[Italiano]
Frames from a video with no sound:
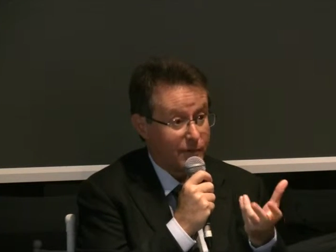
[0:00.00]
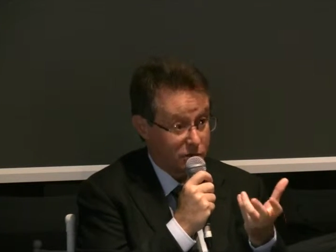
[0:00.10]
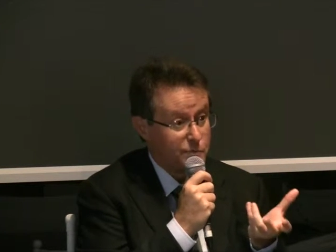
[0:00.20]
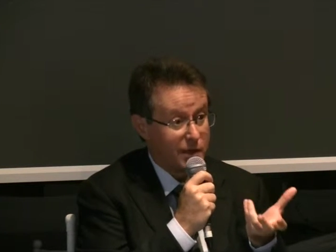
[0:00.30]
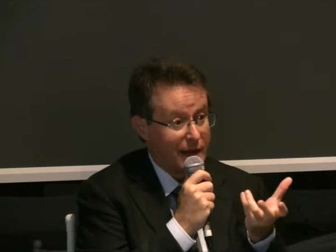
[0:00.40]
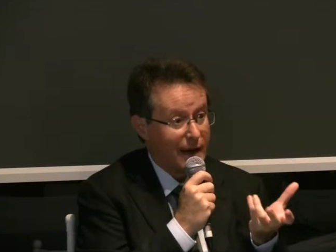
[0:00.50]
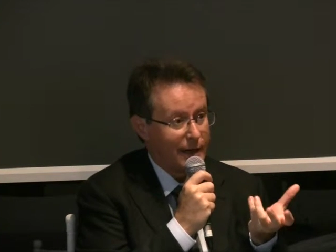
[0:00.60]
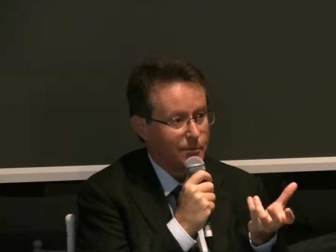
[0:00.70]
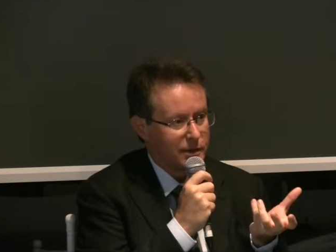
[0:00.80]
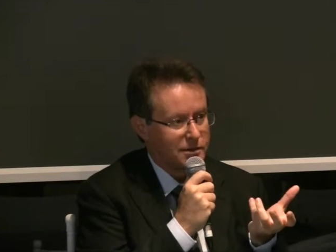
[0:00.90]
per
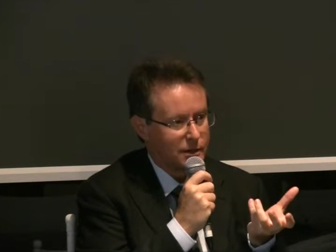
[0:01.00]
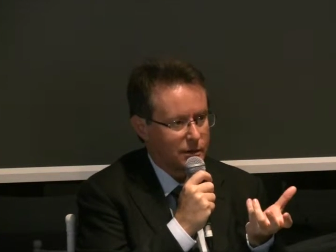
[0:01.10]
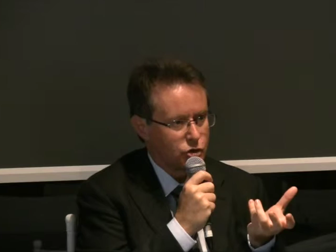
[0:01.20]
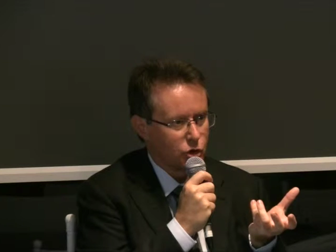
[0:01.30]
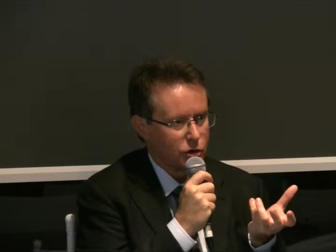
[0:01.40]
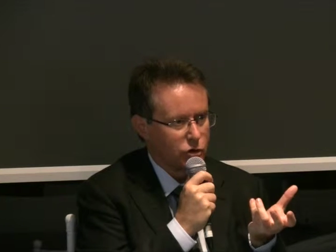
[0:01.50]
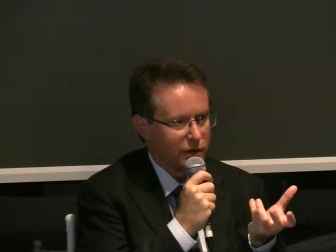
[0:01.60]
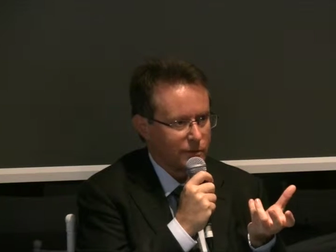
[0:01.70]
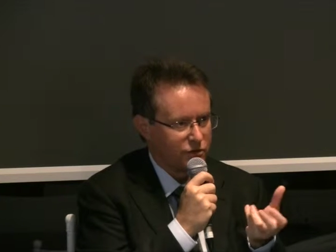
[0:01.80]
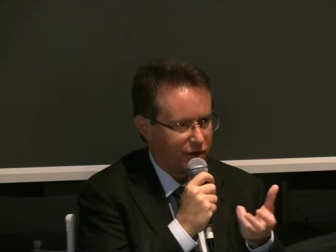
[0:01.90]
spiegare al paziente ciò che
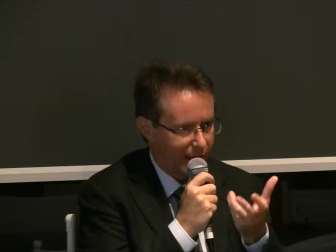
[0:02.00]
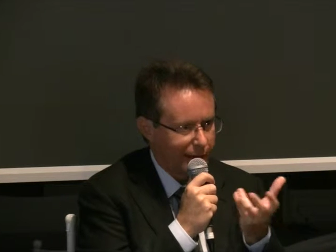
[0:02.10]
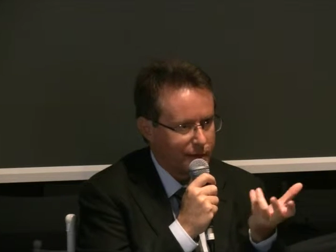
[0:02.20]
dovremo fare,